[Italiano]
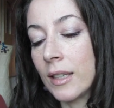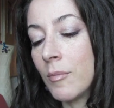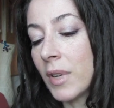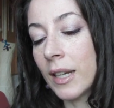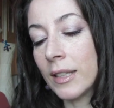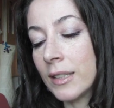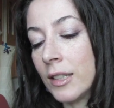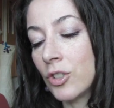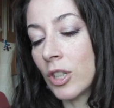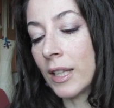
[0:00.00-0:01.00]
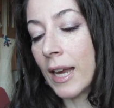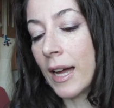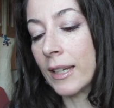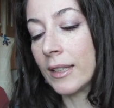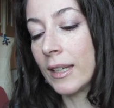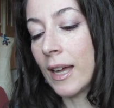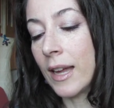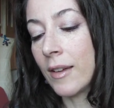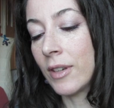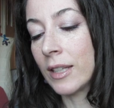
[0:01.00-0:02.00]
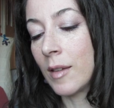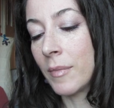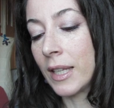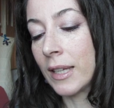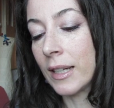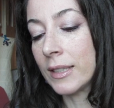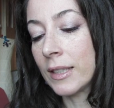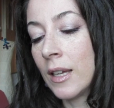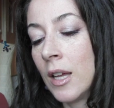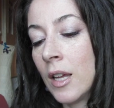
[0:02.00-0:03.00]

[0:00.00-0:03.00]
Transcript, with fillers: i brillantini in generale della Everyday Minerals